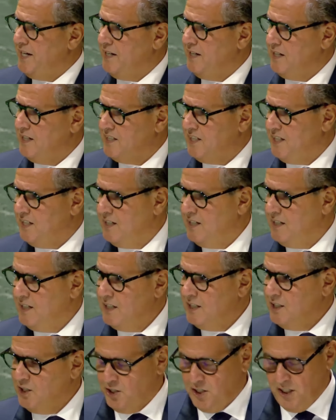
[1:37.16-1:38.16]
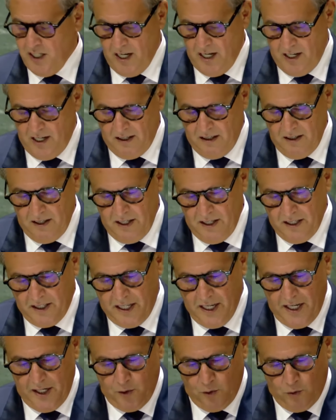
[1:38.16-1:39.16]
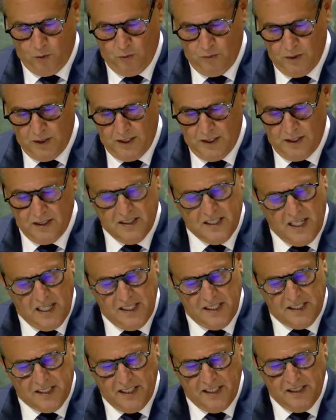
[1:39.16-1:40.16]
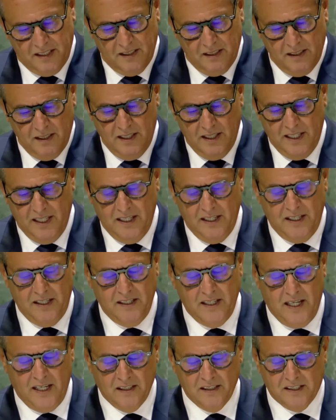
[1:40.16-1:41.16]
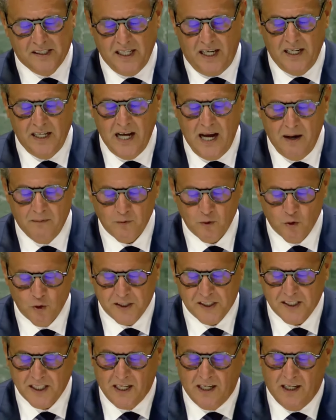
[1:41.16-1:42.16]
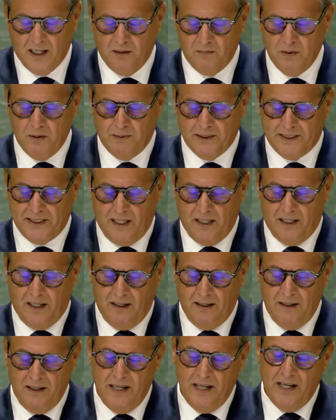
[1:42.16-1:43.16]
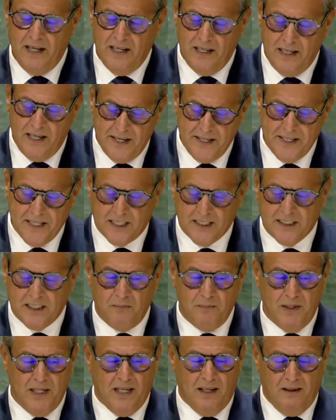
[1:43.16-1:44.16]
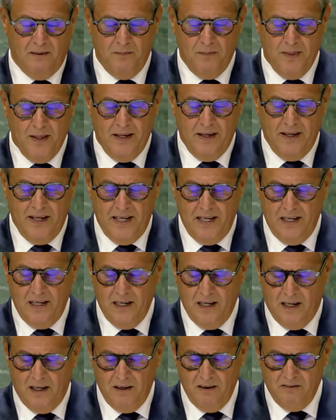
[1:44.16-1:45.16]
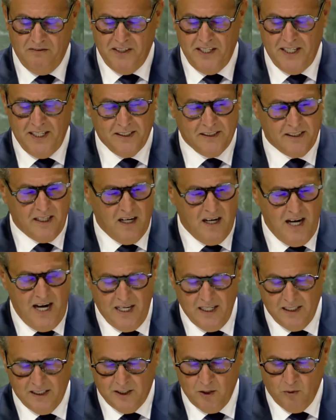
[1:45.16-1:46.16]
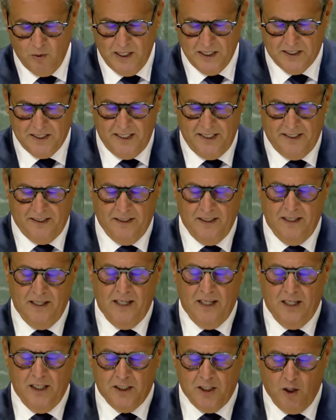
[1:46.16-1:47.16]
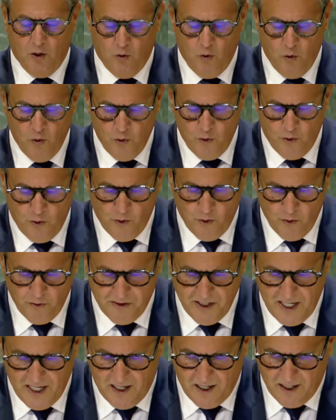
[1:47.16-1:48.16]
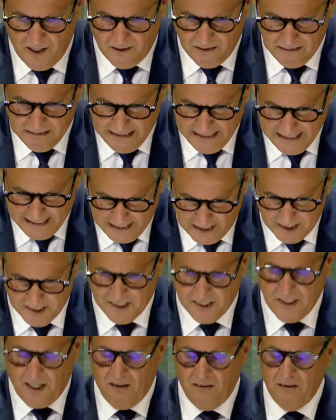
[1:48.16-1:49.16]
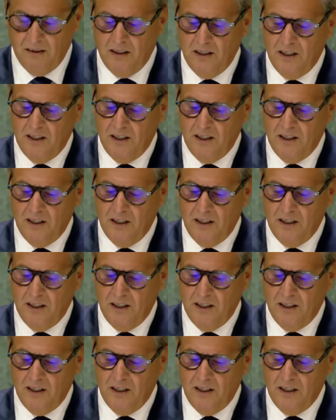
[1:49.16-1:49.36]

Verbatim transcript: أي جهة كانوا ثالثا إن إرسال أمن والاستقرار بالمنطقة لن يكتمل إلا في إطار حل الدولتين تكون فيها غزة